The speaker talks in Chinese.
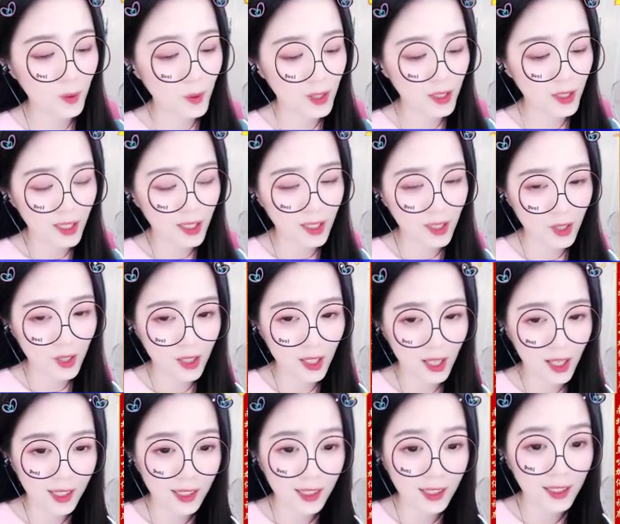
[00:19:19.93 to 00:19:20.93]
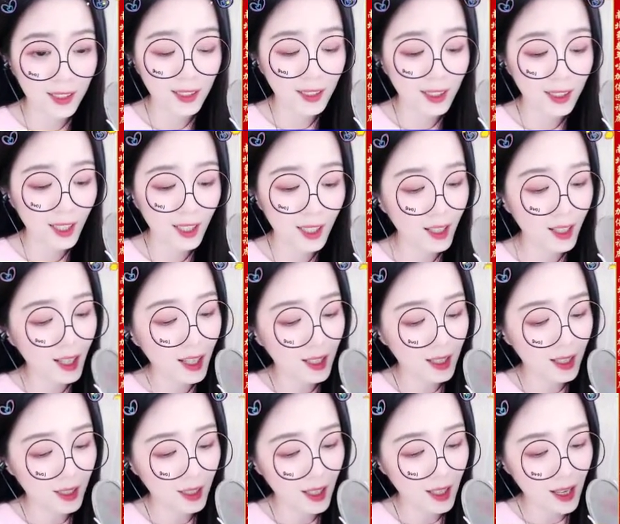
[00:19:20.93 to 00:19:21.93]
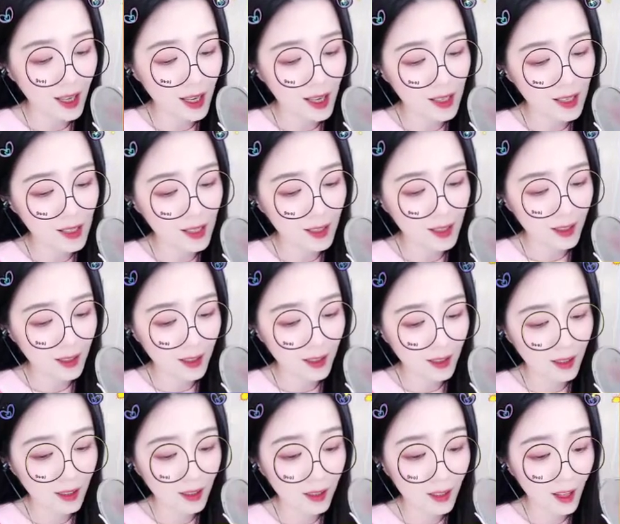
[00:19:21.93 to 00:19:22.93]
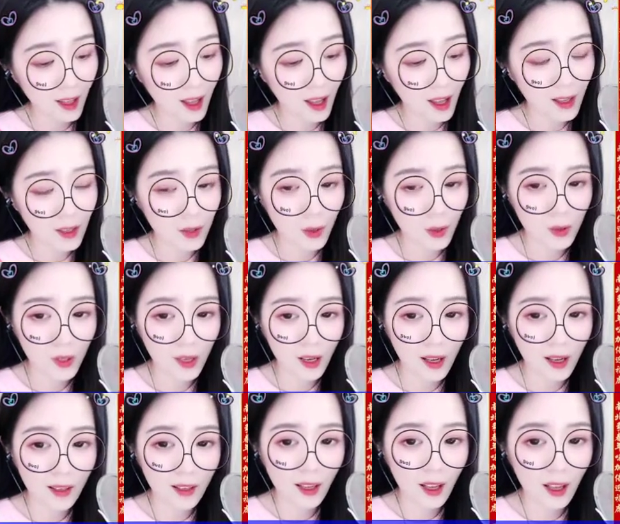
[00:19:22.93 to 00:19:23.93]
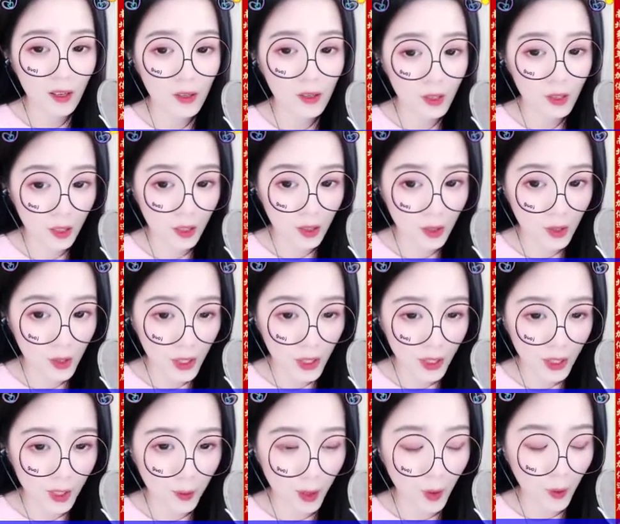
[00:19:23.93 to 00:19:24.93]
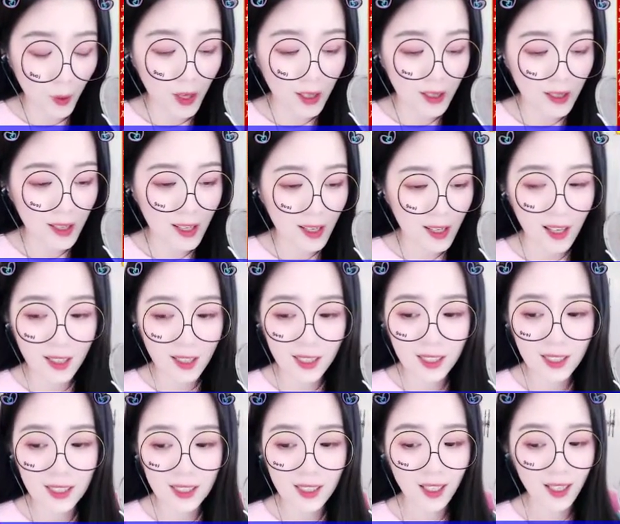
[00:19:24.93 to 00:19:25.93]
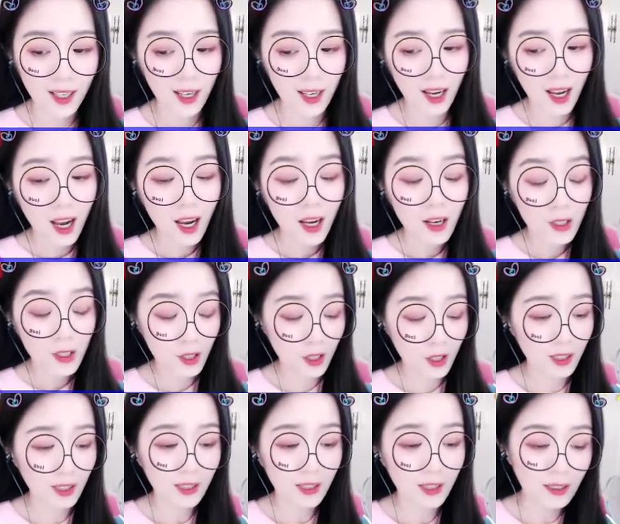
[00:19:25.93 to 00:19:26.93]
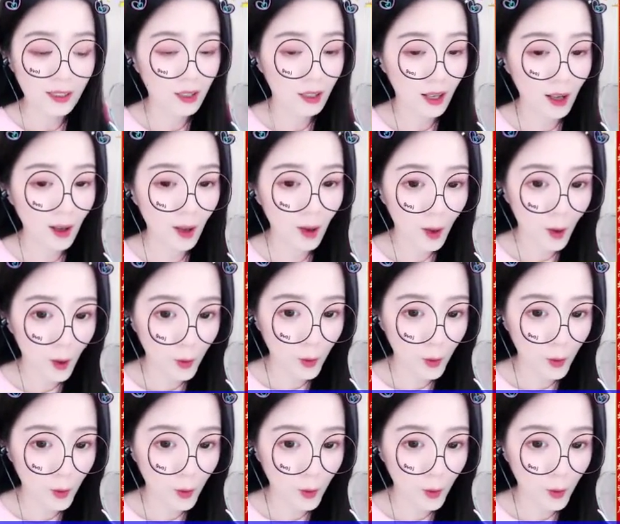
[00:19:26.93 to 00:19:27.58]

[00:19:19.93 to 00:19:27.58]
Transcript: 门外赵康年还在与赵玉卓说着什么，李昭南回头看他一眼，似笑非笑。